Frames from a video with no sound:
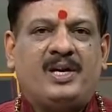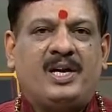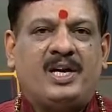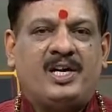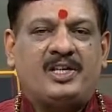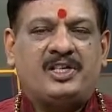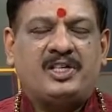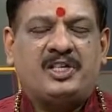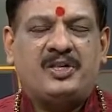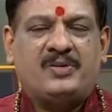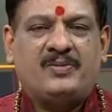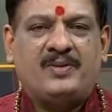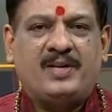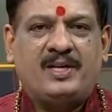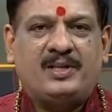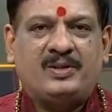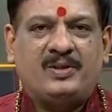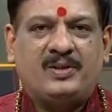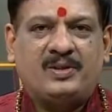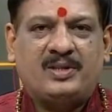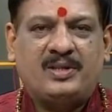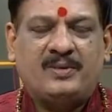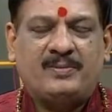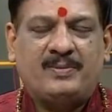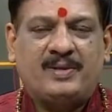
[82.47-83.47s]
आशीर्वाद
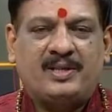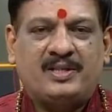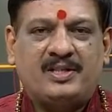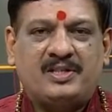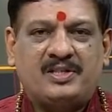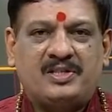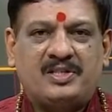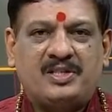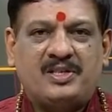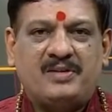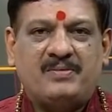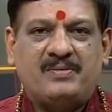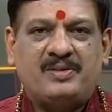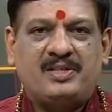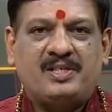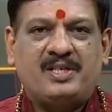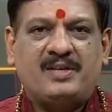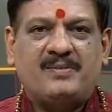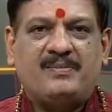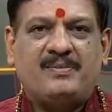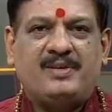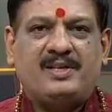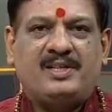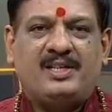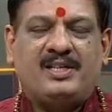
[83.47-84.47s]
और कृपा दृष्टि हमेशा
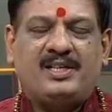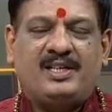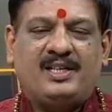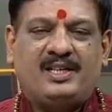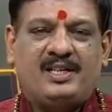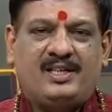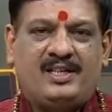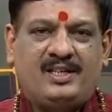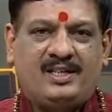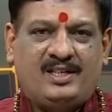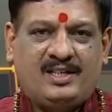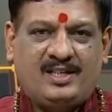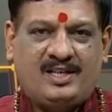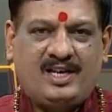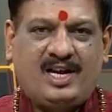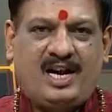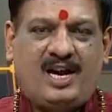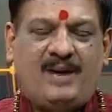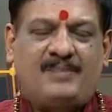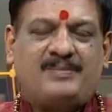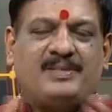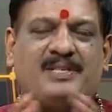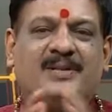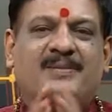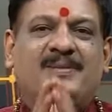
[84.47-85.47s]
बनी रहे
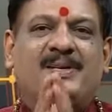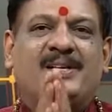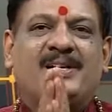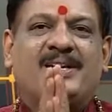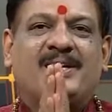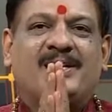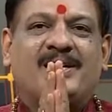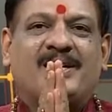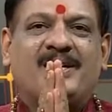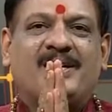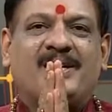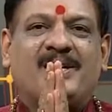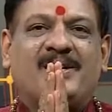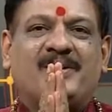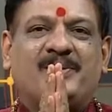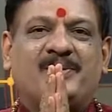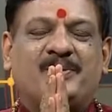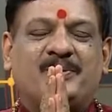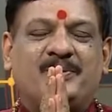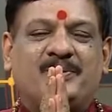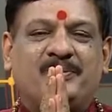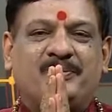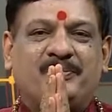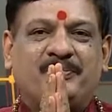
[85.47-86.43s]
आप सभी का कल्याण हो